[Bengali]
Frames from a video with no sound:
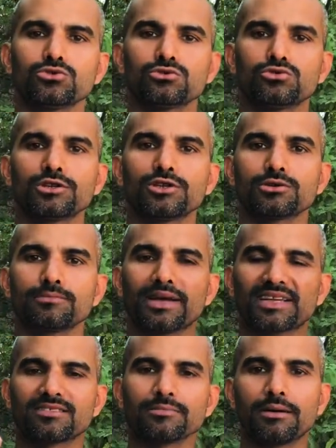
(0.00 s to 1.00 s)
যদি
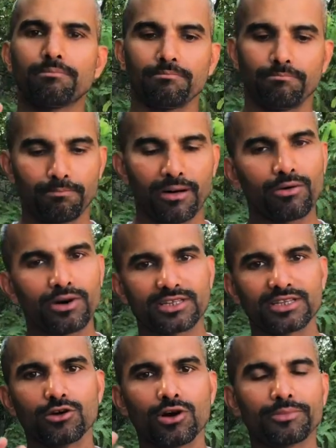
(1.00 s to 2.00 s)
ম্যাক্সিমাম পাওয়ার
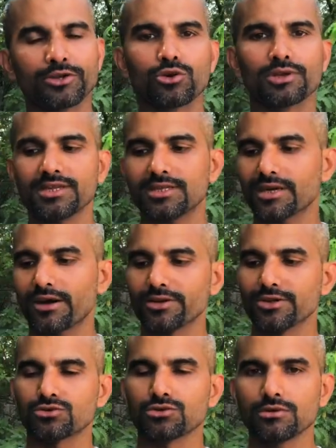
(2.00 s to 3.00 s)
দিয়েও আমি করি তাহলে
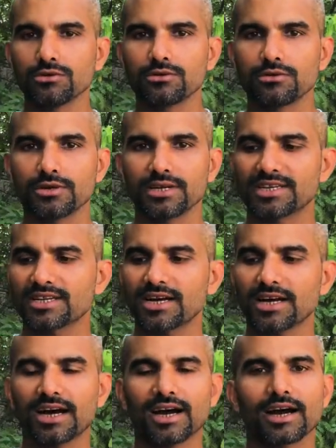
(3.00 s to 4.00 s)
কিন্তু এটা
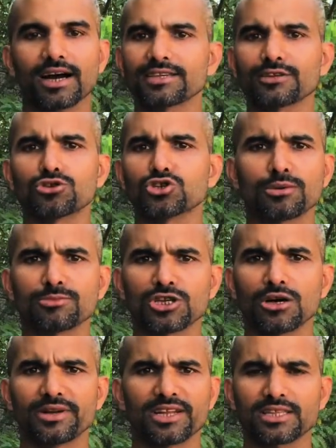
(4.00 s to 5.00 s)
হাতের কোনো সমস্যা
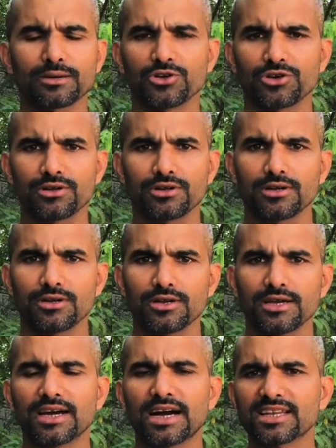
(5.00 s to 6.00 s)
হবে না তেমন
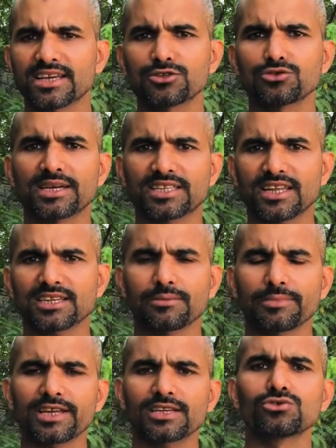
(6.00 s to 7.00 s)
হ্যাঁ হালকা একটু ব্যথা লাগতে
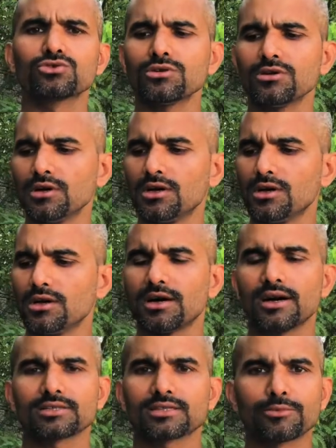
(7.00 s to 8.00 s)
পারে কিন্তু
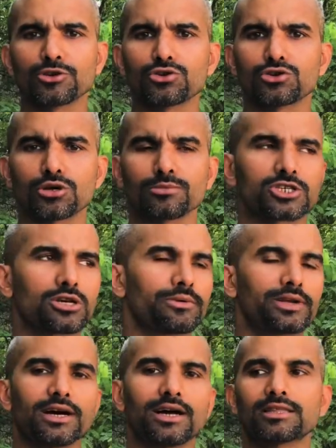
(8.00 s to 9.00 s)
তেমন কোনো সমস্যা হবে
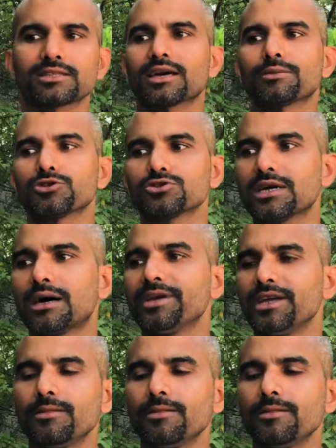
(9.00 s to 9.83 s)
না তারপর যদি আমি